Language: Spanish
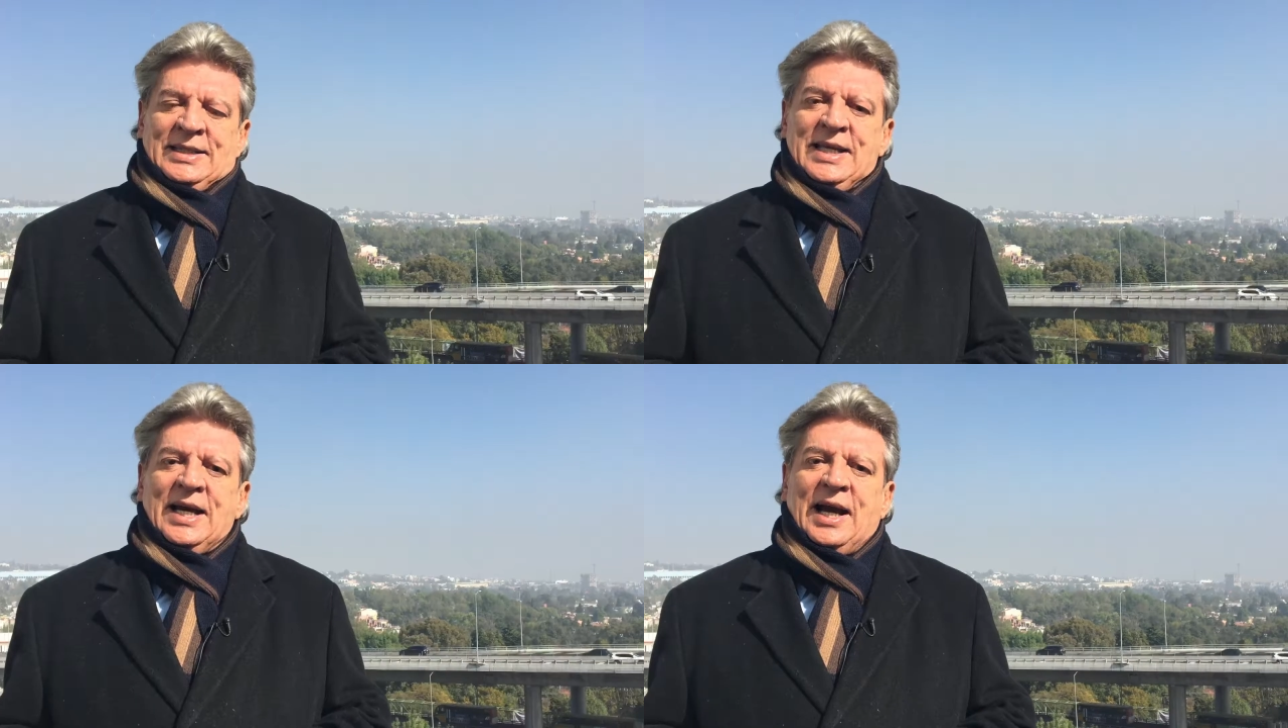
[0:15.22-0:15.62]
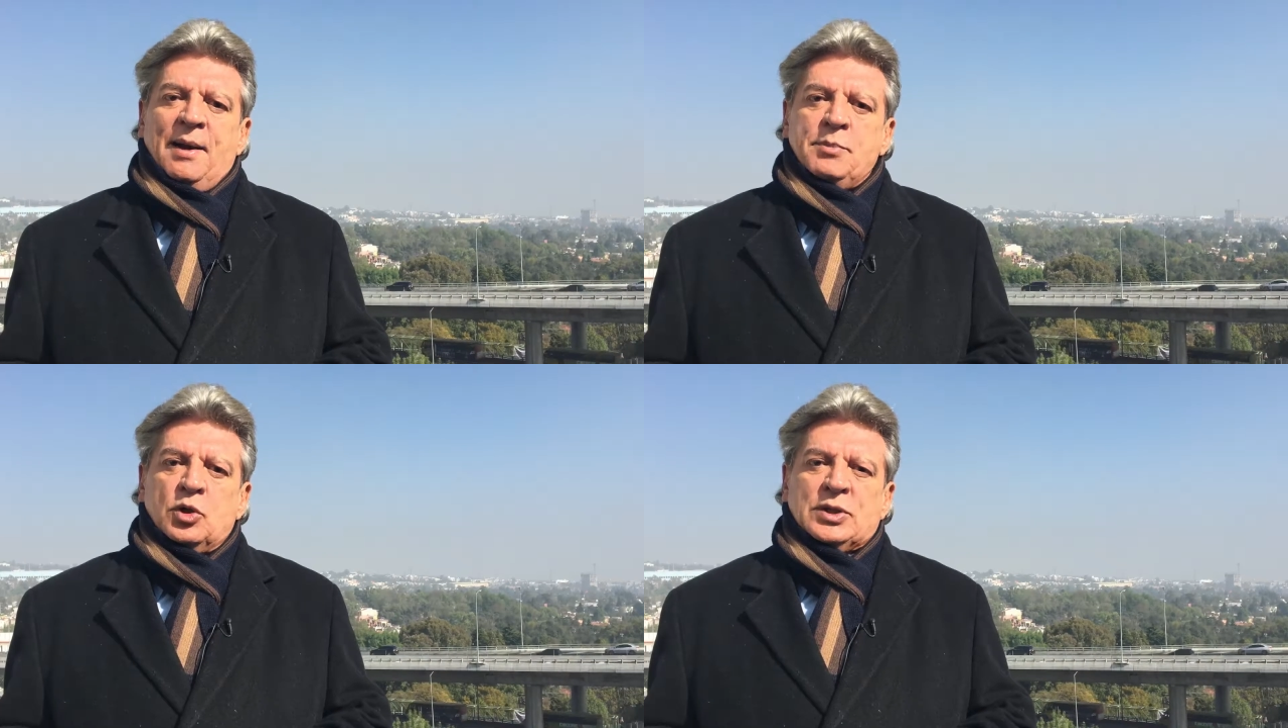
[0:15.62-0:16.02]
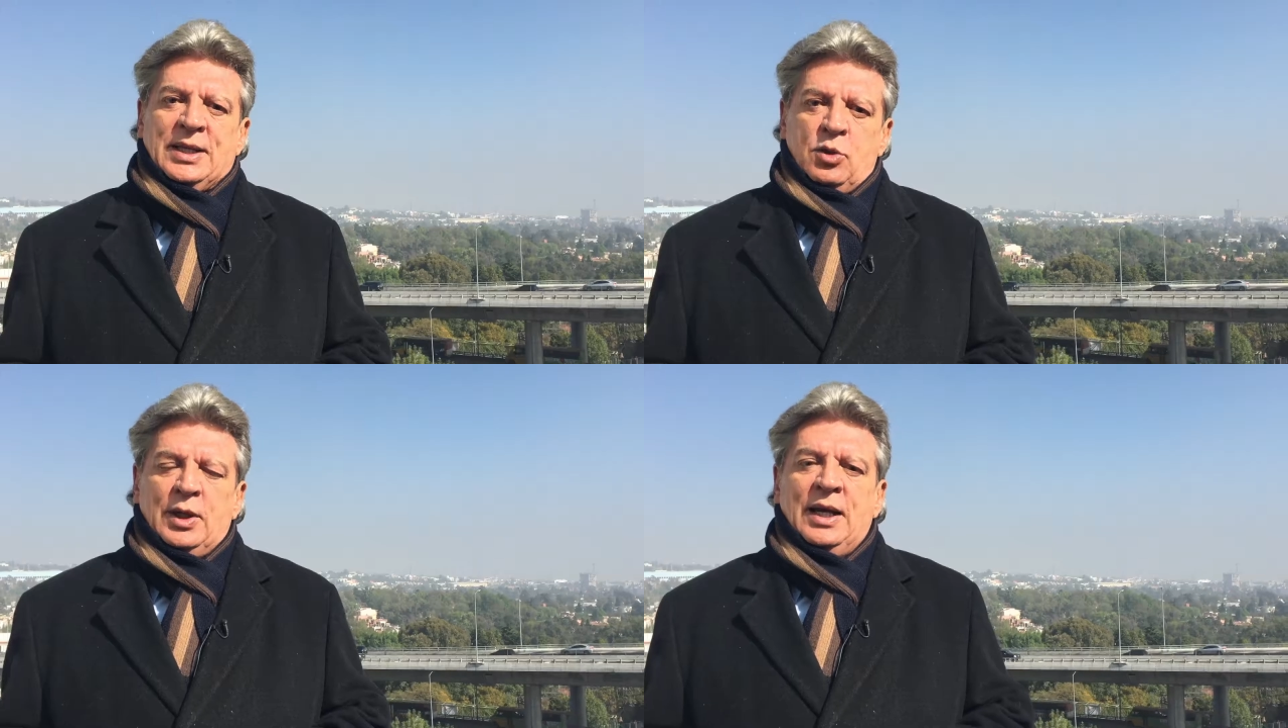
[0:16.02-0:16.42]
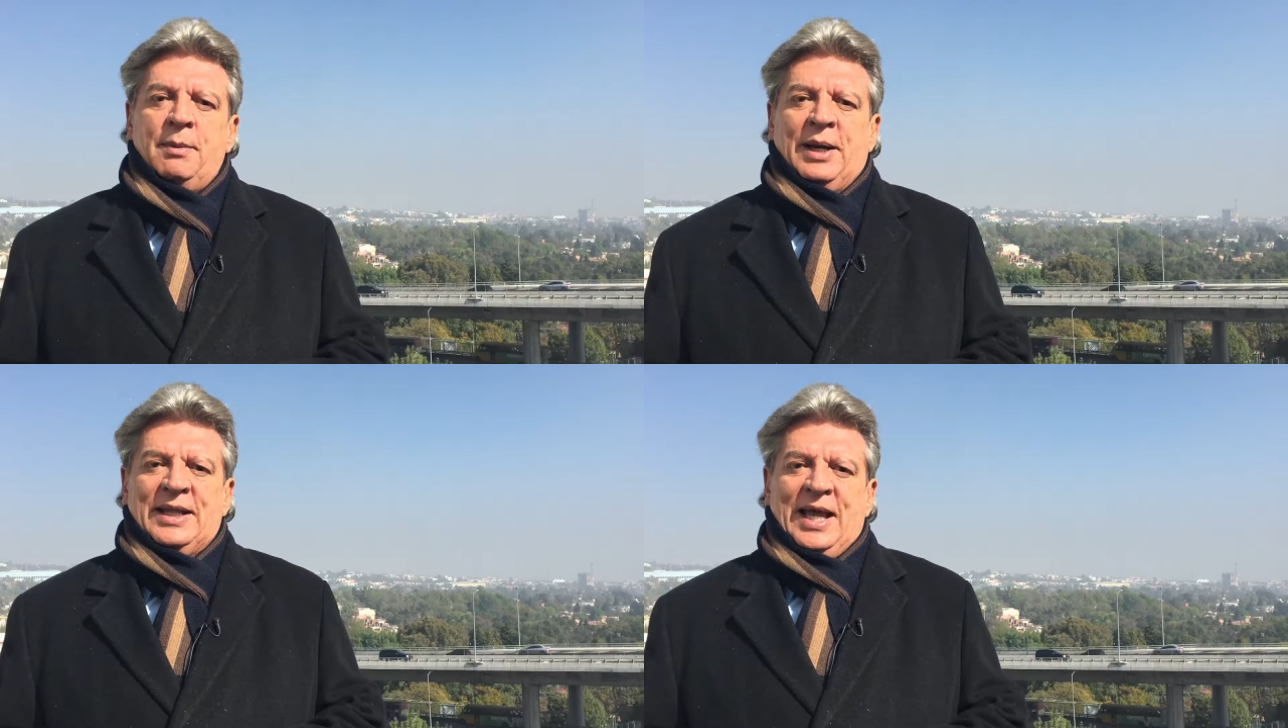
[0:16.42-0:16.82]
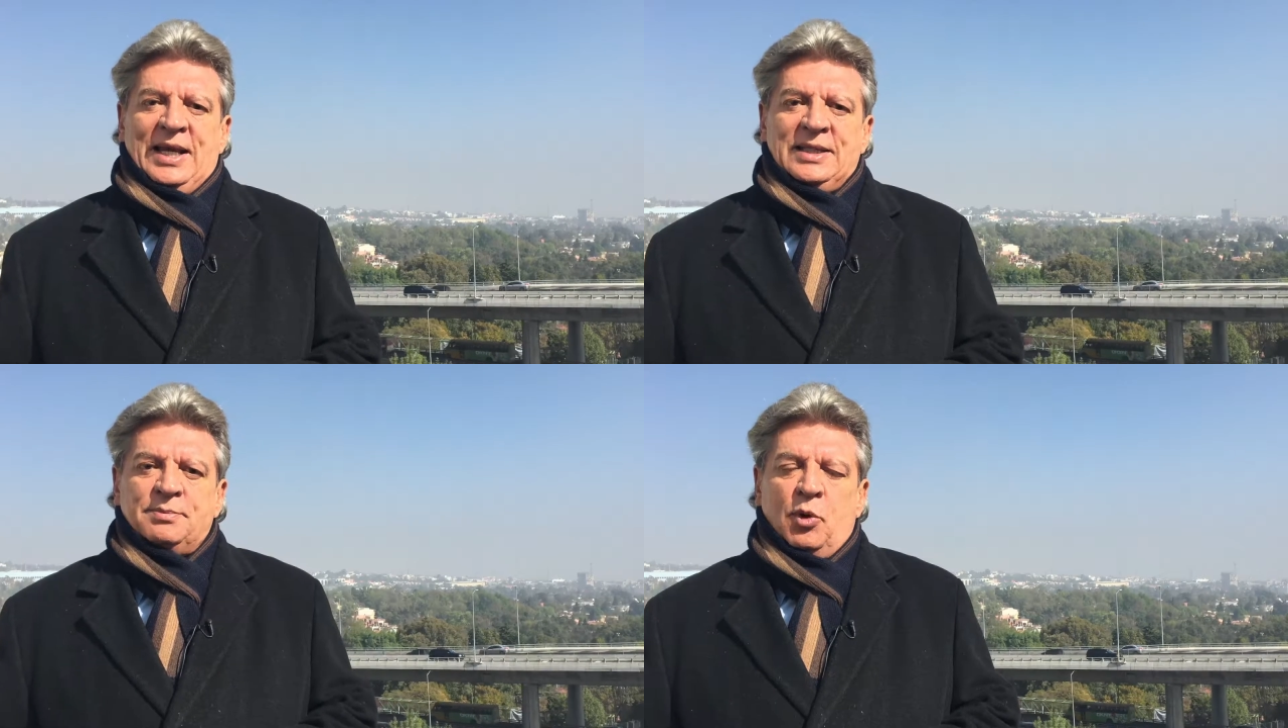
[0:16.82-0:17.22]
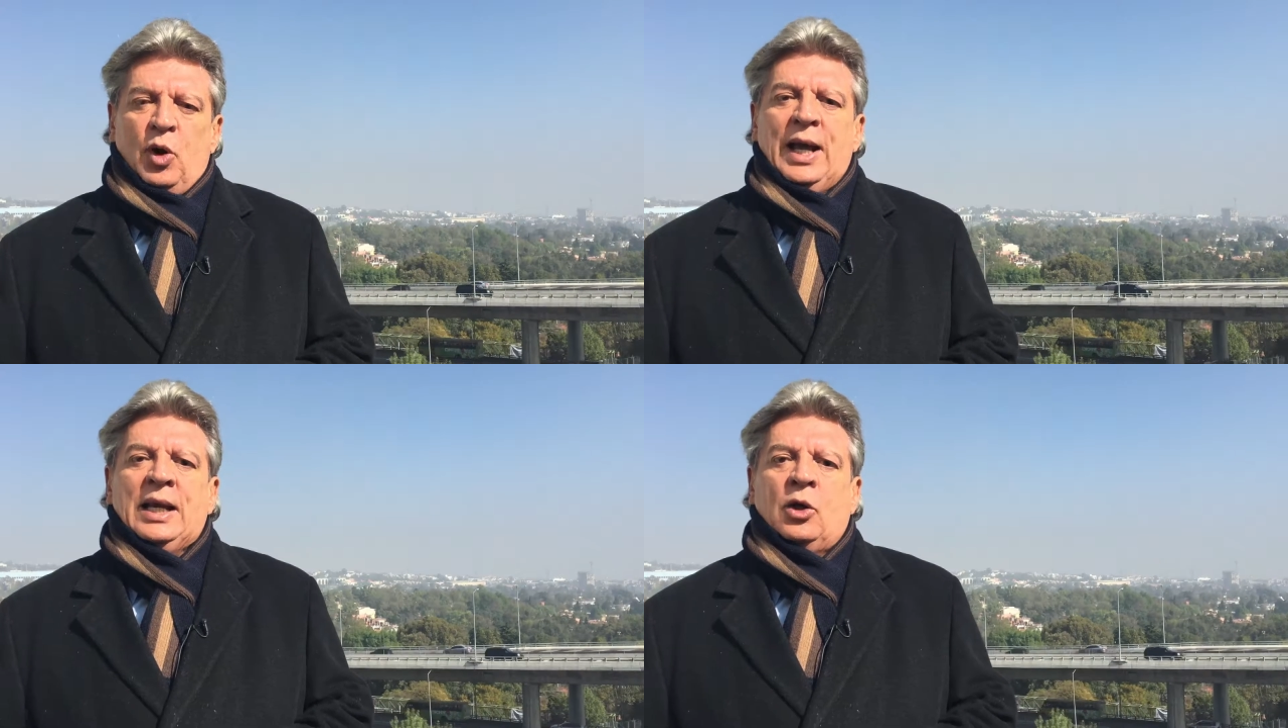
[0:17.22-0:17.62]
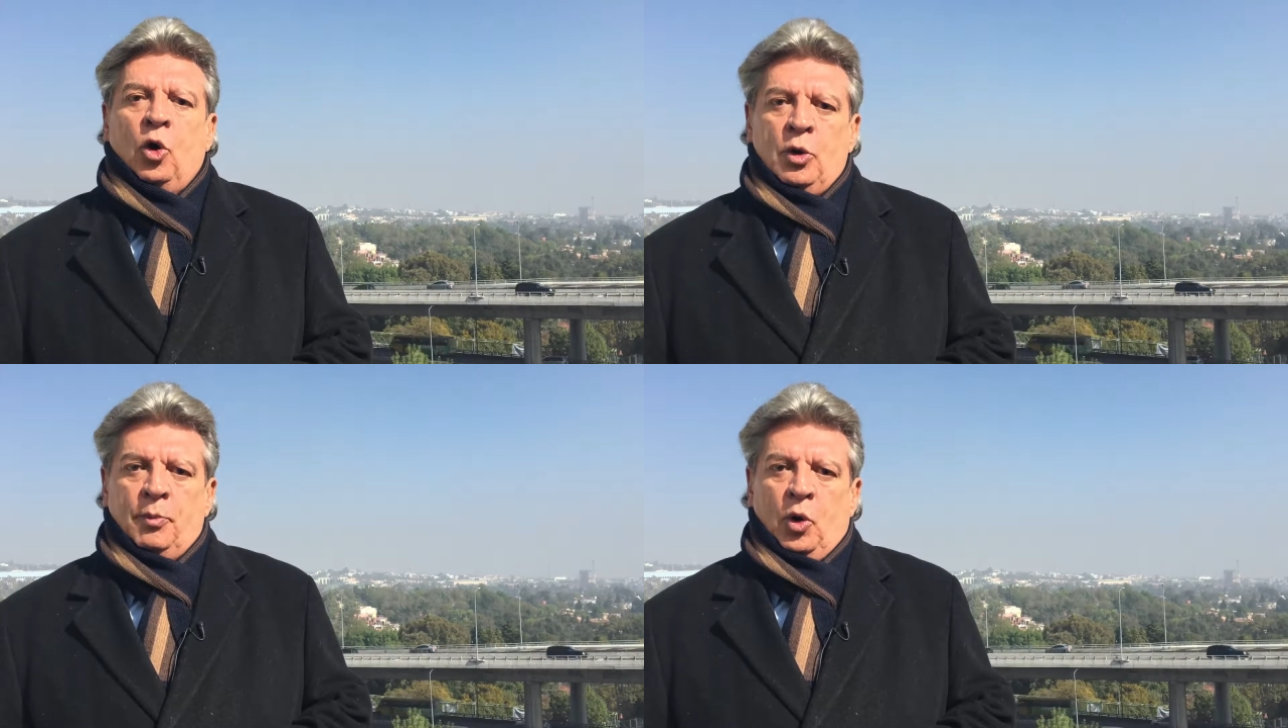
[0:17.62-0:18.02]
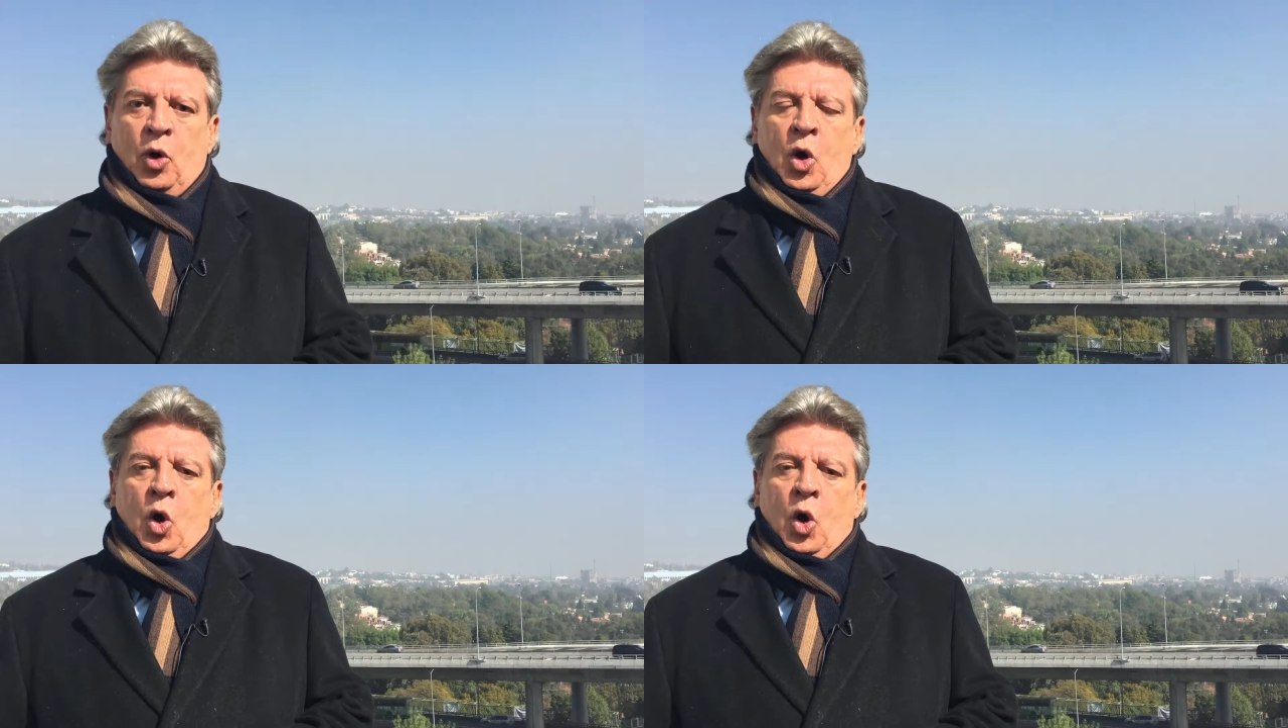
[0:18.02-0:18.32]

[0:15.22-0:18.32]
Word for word: Sí, en cambio, se dio en el vandalismo el colmo,